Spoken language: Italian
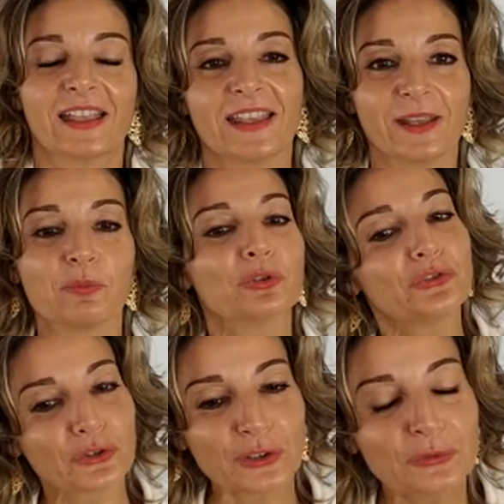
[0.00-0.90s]
E
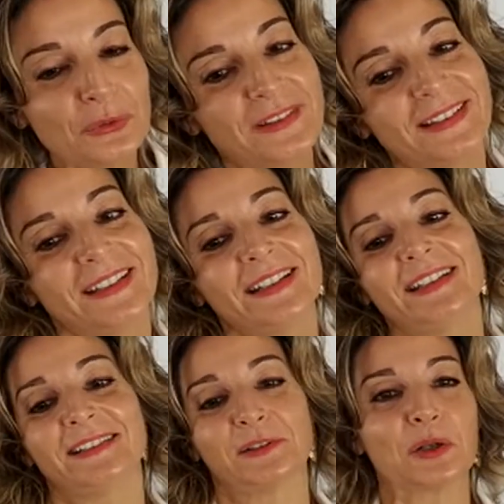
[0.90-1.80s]
buongiorno a
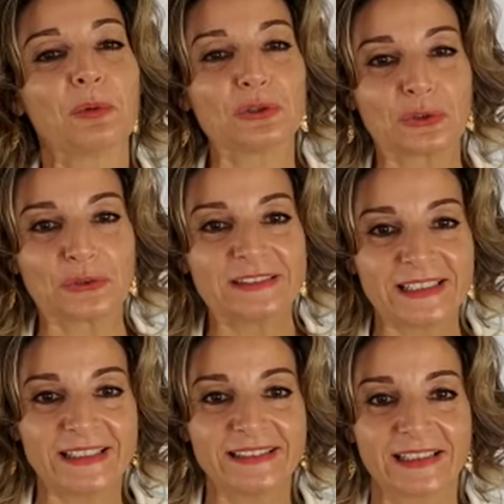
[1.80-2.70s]
tutti, sono molto
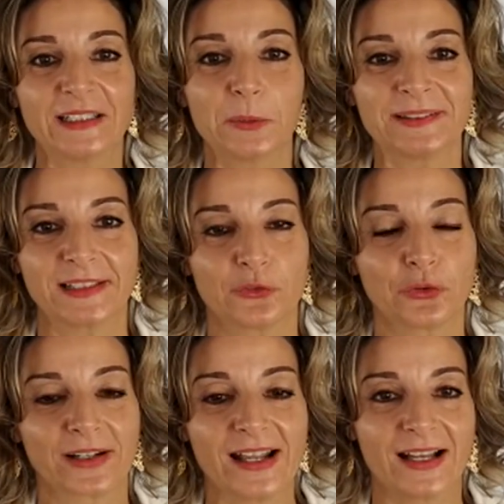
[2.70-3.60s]
contenta di questa
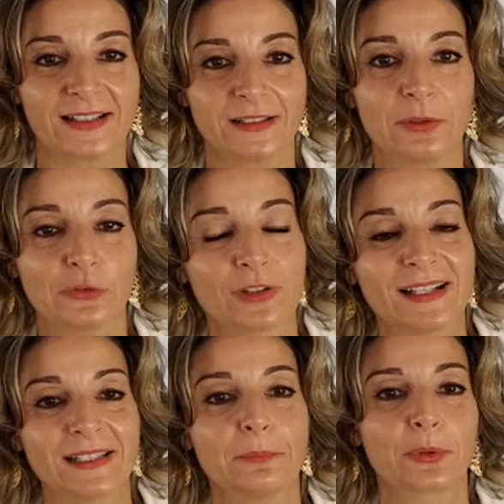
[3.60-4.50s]
giornata, una
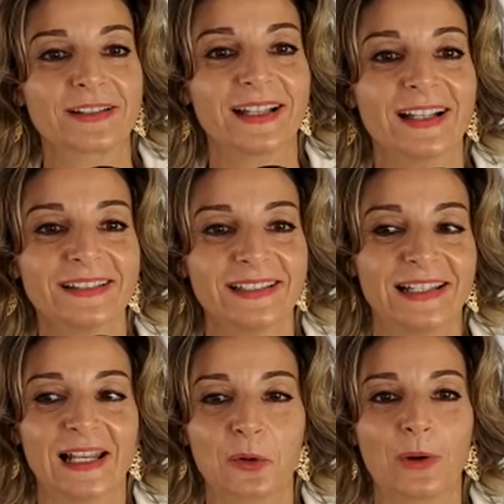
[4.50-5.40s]
giornata importante
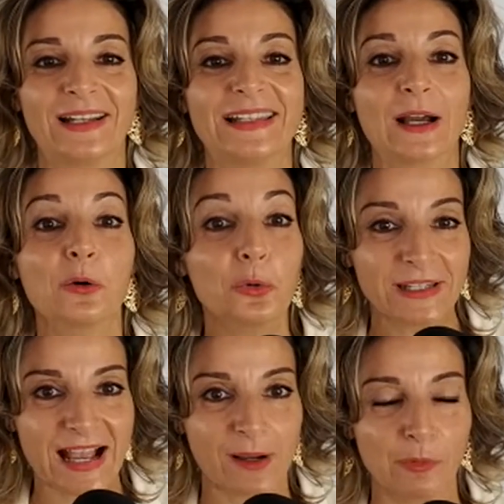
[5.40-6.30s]
nella quale
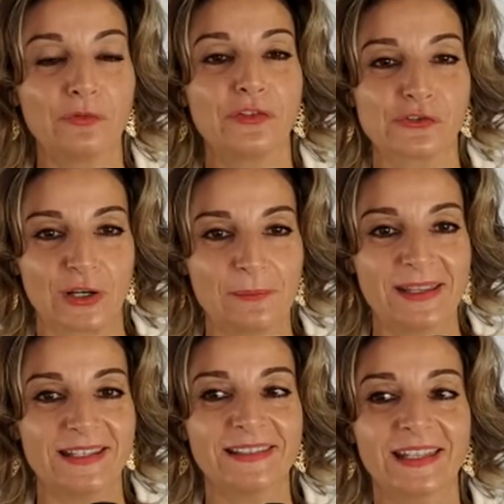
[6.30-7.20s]
inauguriamo
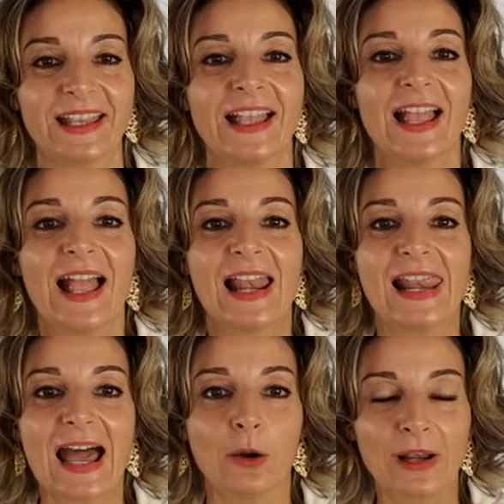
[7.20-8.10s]
ufficialmente
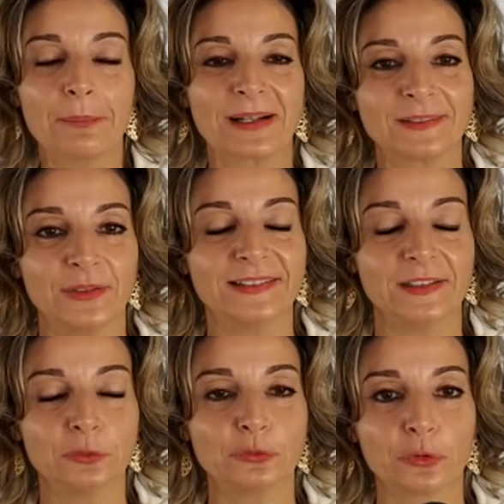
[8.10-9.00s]
l'aula presso
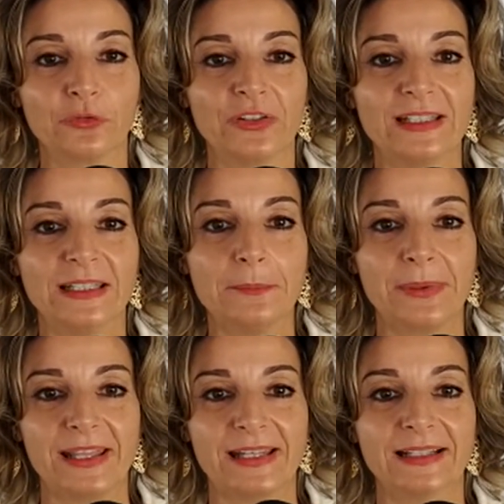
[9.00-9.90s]
l'Istituto Ruffini di
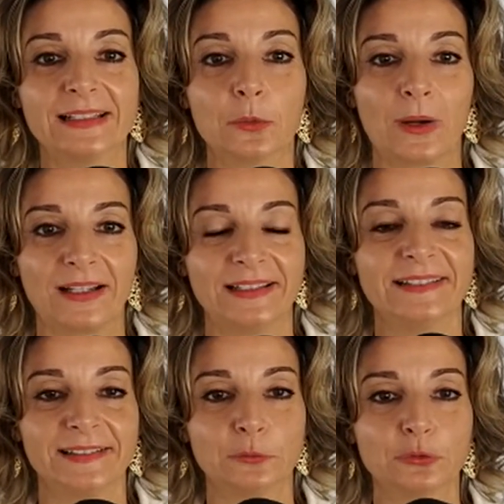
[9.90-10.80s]
Imperia, nel quale
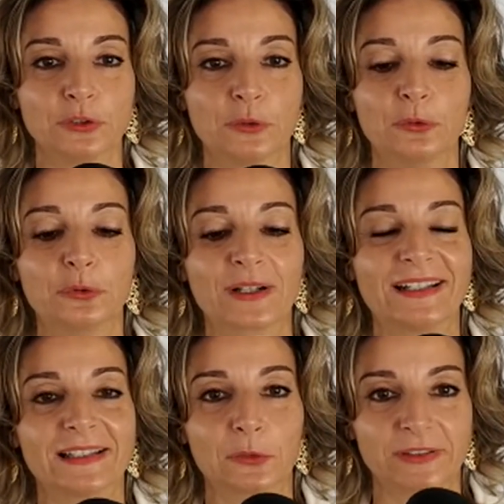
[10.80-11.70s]
l'Istituto di Cultura
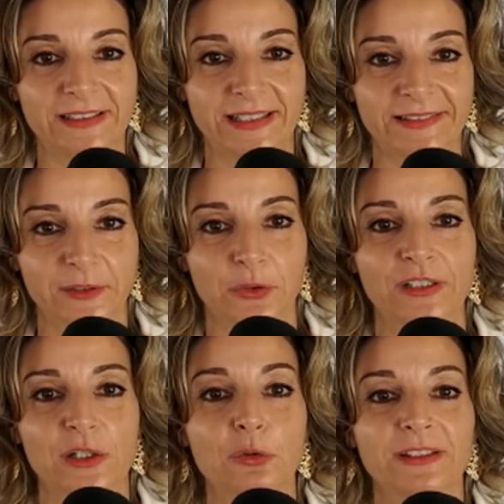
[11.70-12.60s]
Italo-Tedesco
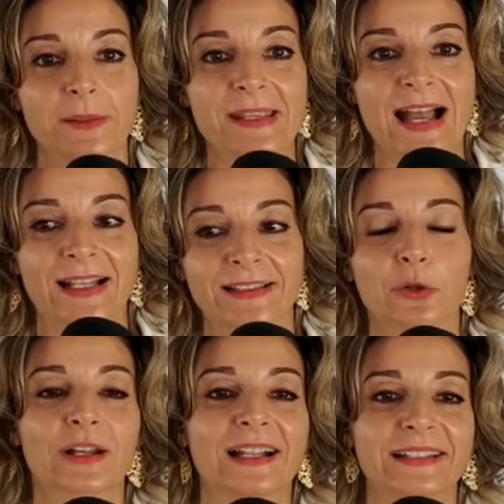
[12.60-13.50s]
negli ultimi anni
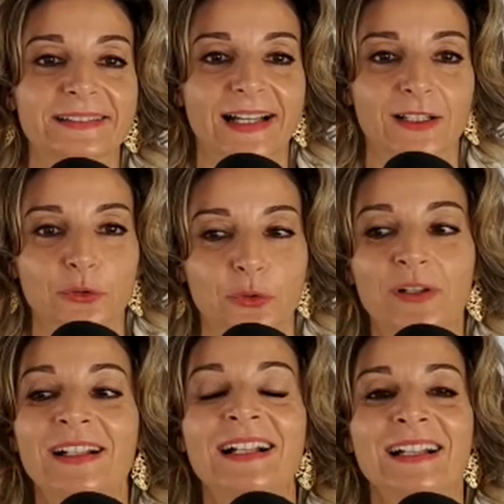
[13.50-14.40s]
ha
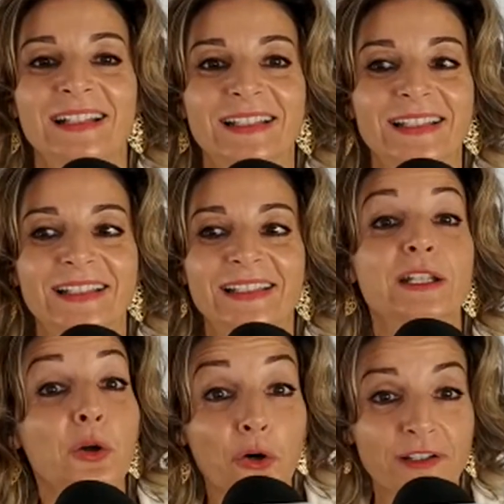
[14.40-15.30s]
organizzato eh,
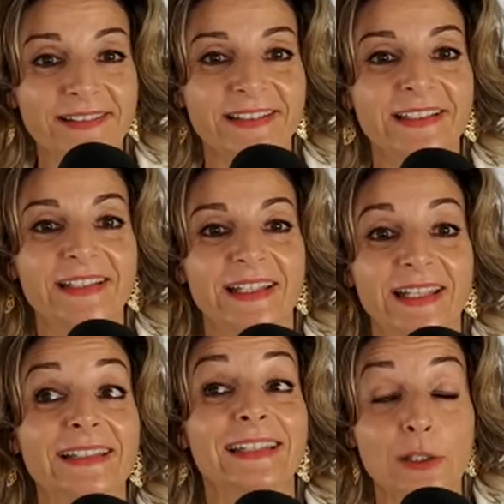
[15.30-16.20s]
i corsi
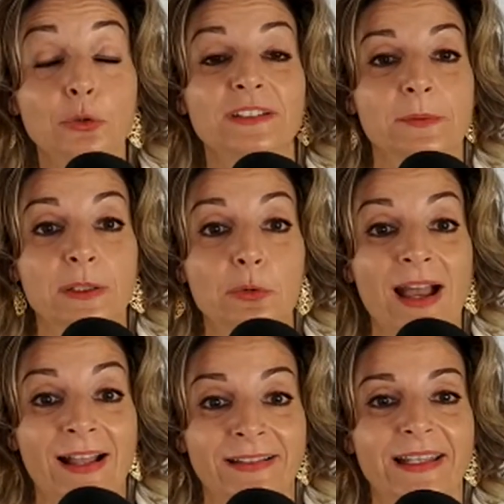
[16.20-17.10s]
e negli ultimi due
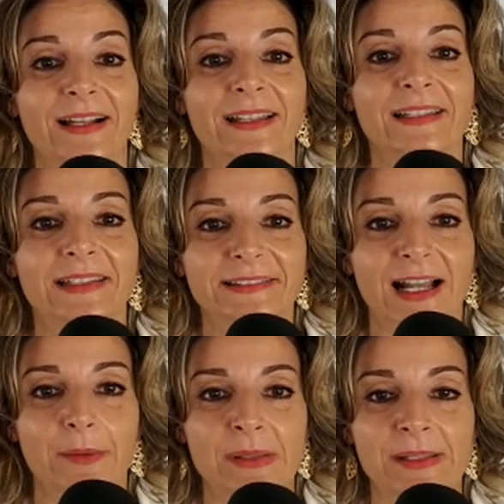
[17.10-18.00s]
anni anche gli
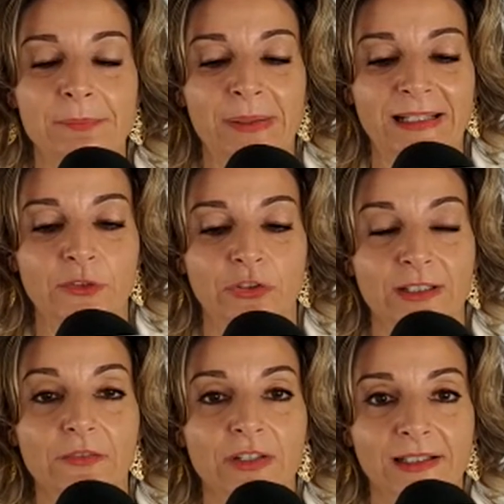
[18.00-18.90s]
esami per le
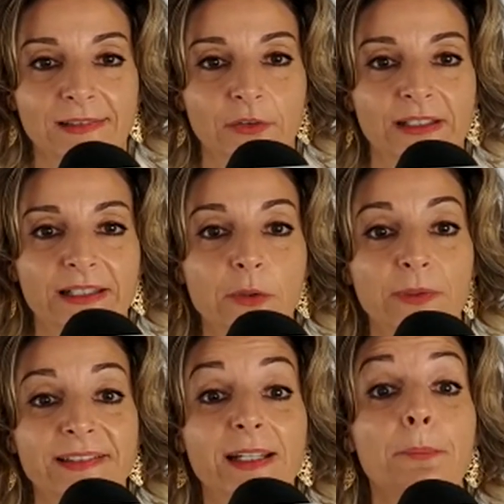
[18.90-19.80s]
certificazioni
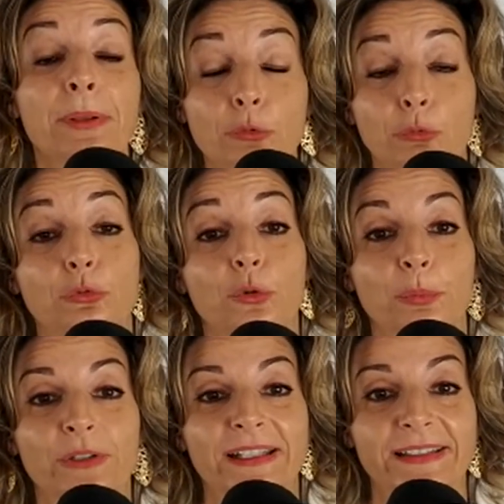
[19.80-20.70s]
linguistiche per tutto il
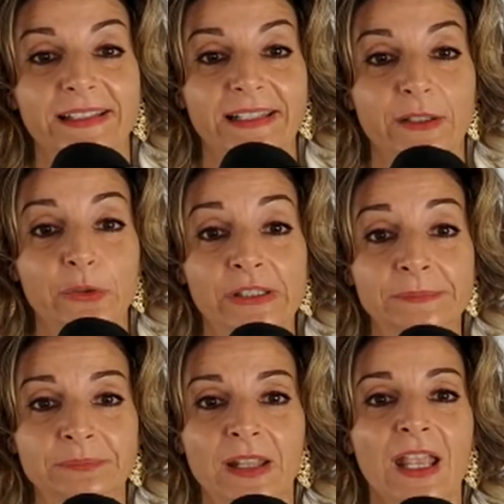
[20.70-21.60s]
ponente Ligure.